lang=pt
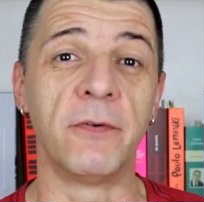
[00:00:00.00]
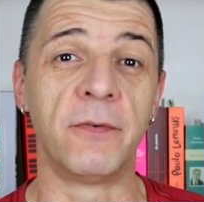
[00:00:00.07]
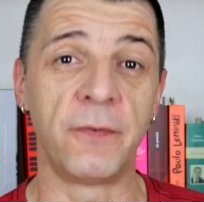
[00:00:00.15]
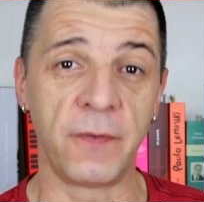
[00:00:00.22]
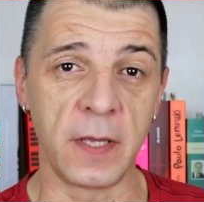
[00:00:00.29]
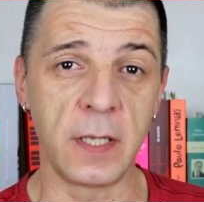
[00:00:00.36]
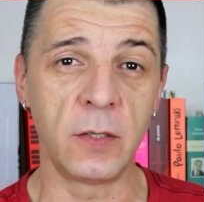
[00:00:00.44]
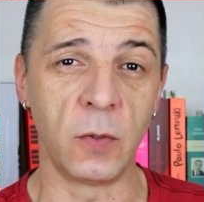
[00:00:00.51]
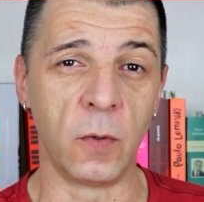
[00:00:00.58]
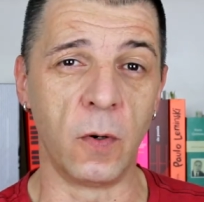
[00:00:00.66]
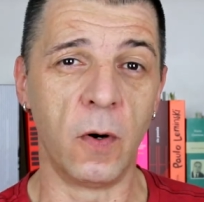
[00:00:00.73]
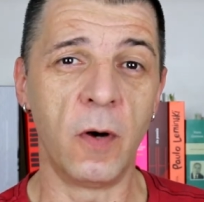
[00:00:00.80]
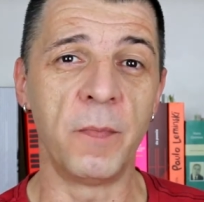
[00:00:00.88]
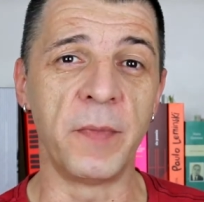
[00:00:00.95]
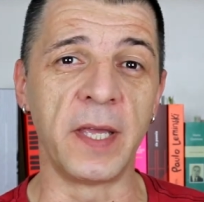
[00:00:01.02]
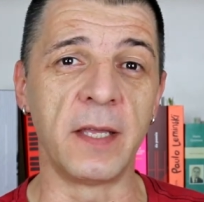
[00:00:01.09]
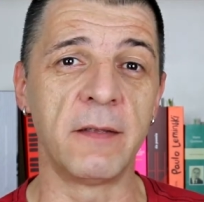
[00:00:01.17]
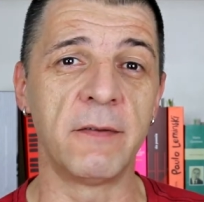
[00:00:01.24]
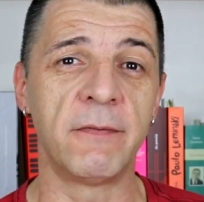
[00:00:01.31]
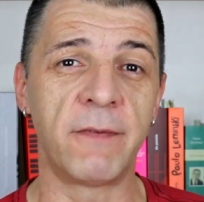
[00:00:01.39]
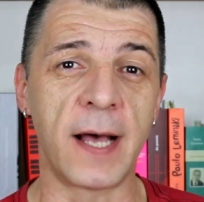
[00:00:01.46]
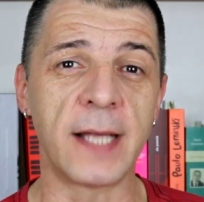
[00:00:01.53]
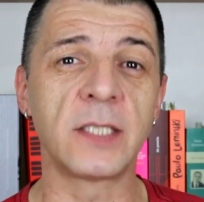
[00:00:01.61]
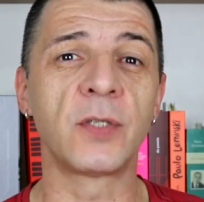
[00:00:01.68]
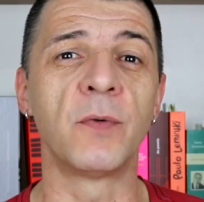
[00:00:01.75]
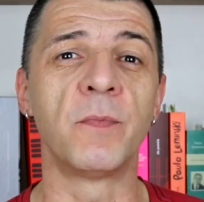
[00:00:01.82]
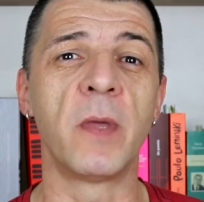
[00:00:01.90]
fim do homem,
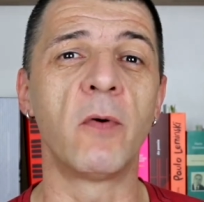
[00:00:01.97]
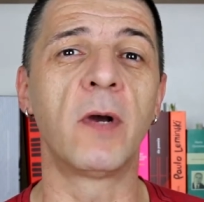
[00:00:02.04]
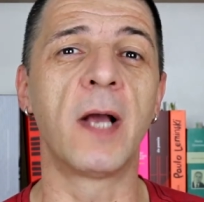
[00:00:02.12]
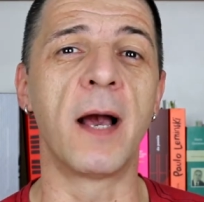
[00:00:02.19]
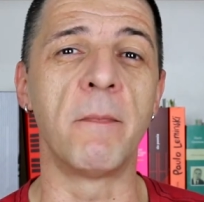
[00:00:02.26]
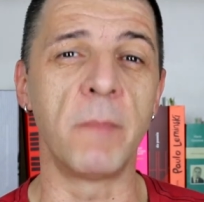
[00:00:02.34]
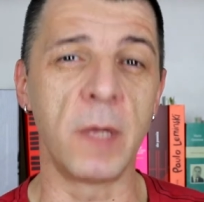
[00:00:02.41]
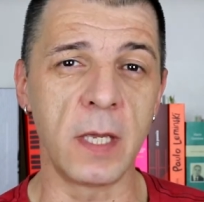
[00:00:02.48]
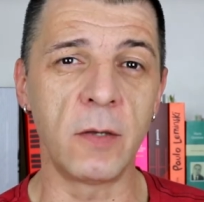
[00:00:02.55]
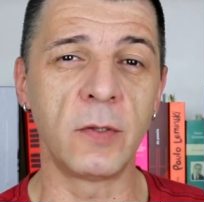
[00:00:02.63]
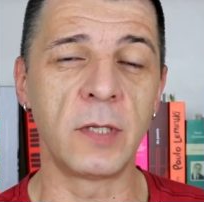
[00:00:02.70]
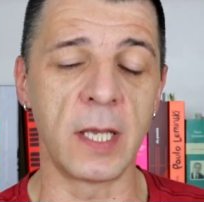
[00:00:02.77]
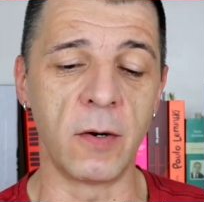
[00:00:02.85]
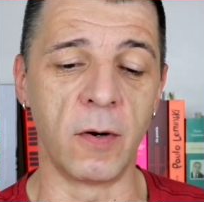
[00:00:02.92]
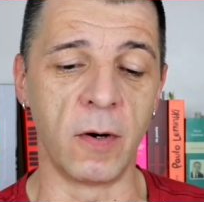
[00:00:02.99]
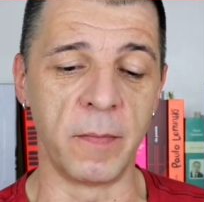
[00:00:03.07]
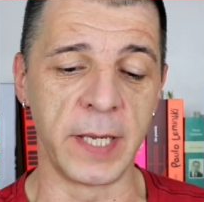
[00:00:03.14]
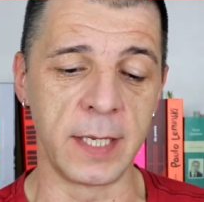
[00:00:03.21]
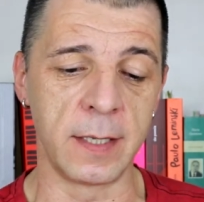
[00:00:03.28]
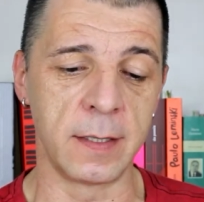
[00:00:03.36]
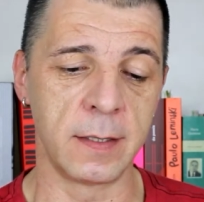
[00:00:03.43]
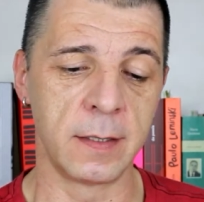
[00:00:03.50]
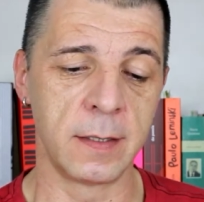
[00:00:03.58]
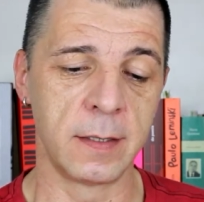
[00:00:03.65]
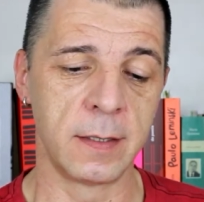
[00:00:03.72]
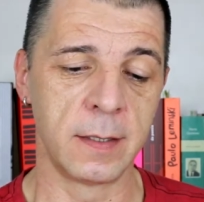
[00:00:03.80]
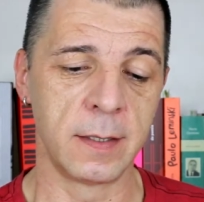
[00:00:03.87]
faço meu caminho de homem.
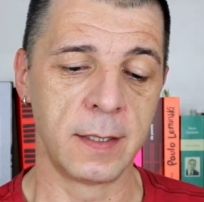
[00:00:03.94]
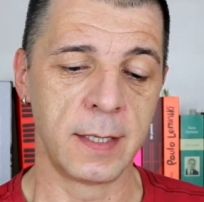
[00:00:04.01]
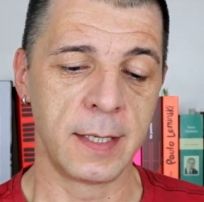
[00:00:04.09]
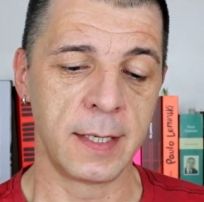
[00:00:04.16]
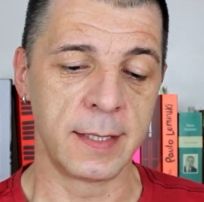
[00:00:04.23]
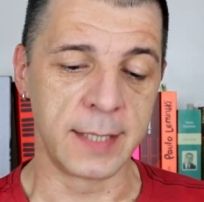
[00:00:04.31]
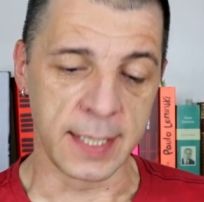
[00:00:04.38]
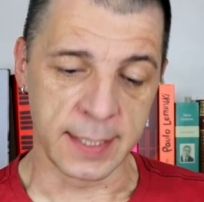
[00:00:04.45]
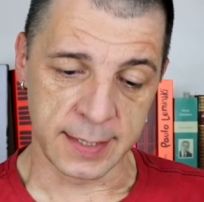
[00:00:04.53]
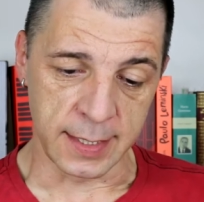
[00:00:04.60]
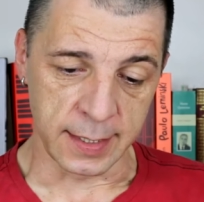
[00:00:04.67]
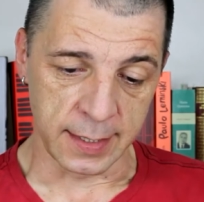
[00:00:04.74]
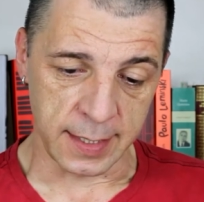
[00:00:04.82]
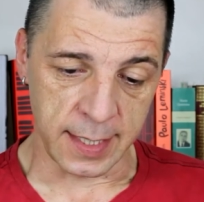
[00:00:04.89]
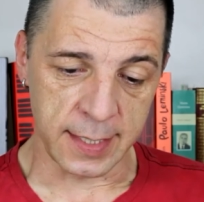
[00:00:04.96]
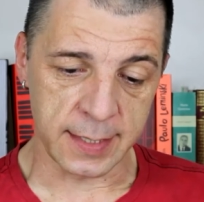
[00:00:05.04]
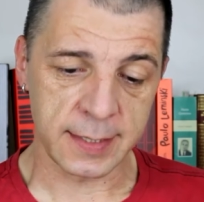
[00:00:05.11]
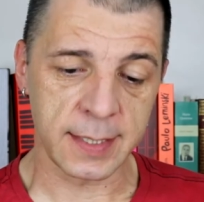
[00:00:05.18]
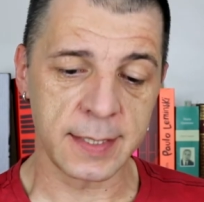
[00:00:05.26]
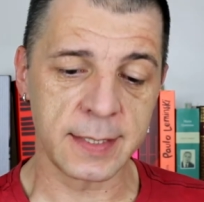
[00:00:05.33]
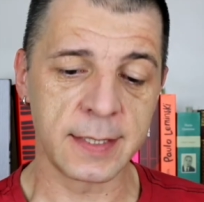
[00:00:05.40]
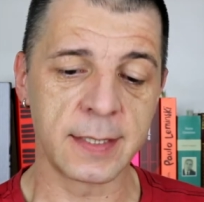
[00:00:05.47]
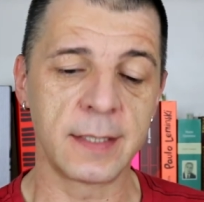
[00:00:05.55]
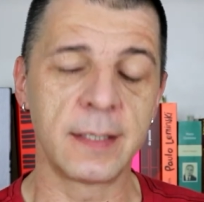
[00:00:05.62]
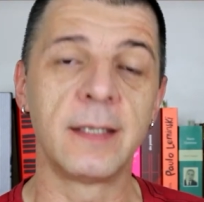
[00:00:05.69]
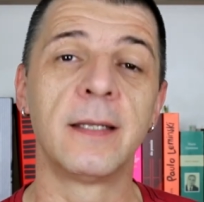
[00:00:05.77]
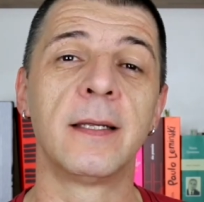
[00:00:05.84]
De
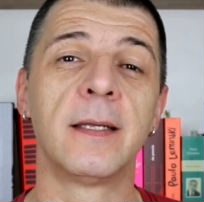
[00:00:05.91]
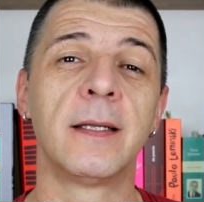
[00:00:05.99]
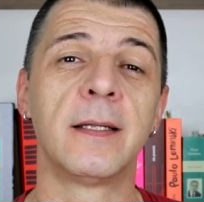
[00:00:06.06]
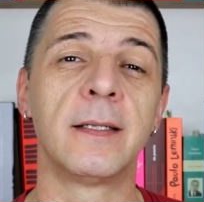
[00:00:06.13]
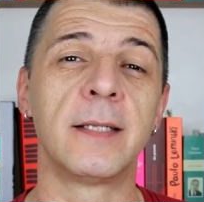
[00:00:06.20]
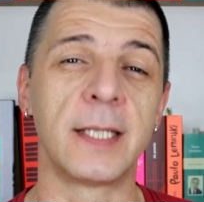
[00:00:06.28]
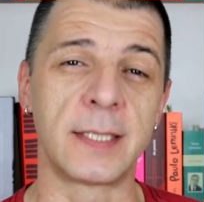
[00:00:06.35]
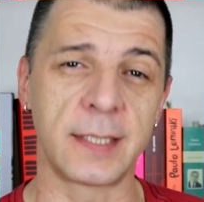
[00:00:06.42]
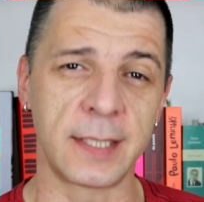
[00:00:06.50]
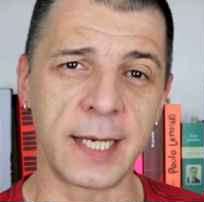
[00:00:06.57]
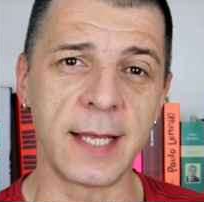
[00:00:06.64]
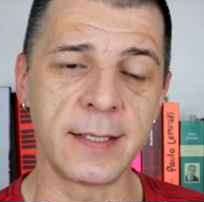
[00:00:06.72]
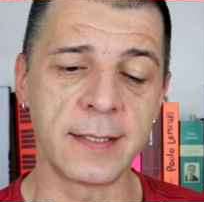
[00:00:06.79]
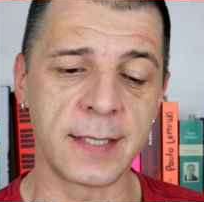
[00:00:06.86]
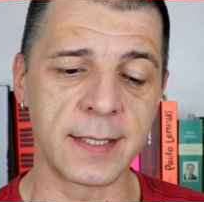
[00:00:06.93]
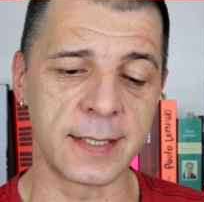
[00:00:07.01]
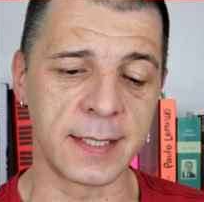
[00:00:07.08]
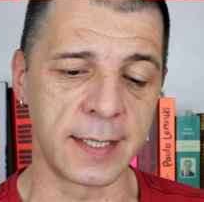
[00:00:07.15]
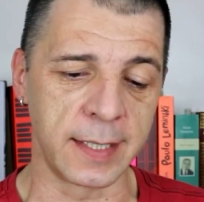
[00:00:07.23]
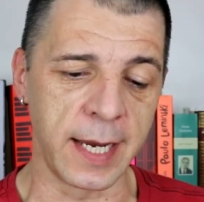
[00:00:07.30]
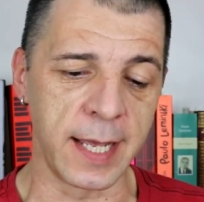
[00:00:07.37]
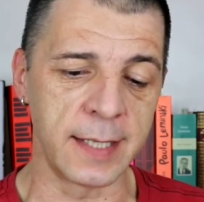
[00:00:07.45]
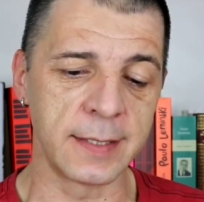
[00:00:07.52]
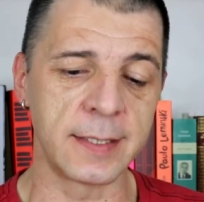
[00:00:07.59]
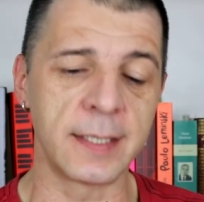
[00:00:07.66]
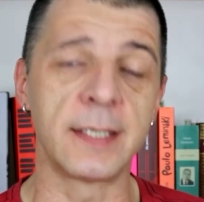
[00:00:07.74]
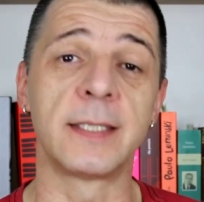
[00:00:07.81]
incertezas, descrenças e
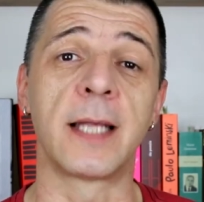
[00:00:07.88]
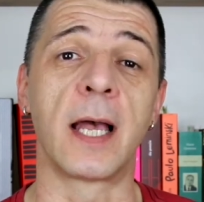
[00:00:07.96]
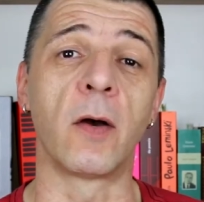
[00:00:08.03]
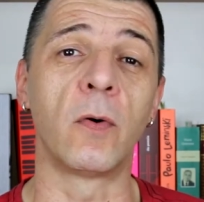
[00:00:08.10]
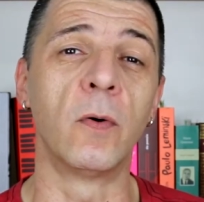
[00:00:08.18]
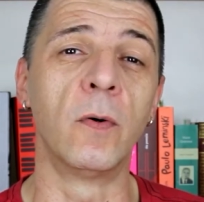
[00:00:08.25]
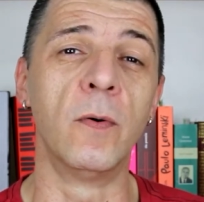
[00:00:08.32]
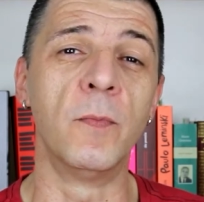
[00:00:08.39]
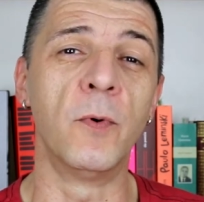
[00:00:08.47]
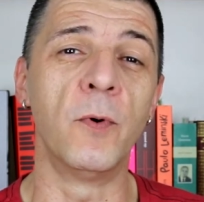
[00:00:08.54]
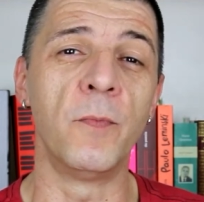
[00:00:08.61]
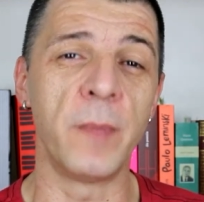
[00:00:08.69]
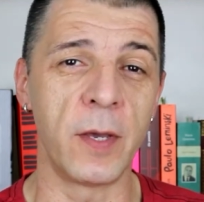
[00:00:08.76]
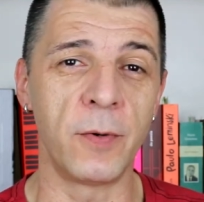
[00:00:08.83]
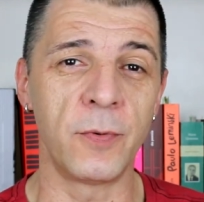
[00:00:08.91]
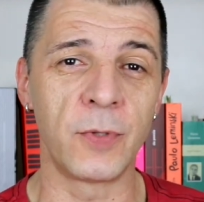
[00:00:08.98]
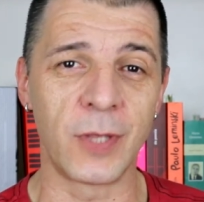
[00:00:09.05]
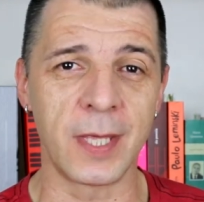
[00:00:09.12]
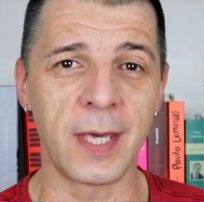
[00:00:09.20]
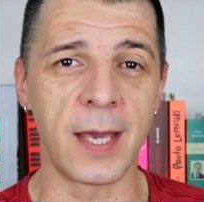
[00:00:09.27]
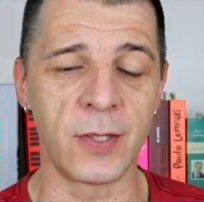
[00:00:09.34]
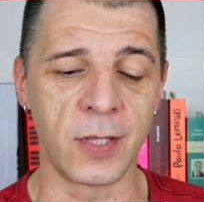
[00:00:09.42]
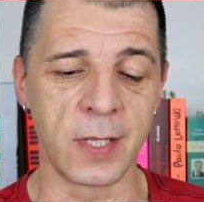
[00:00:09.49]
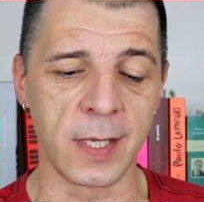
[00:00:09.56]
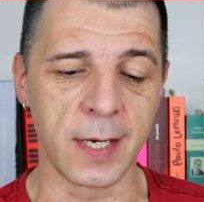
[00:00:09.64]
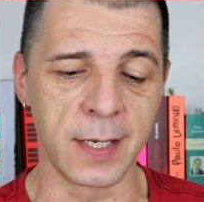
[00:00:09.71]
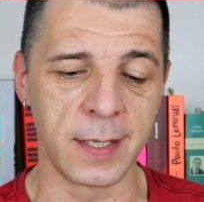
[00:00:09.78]
crenças arrumo o meu dia a
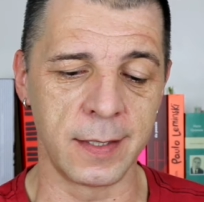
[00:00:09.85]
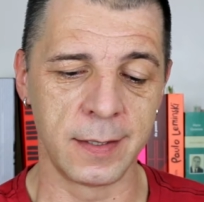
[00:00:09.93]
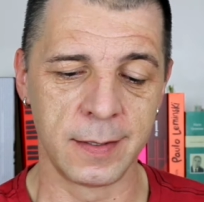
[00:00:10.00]
dia.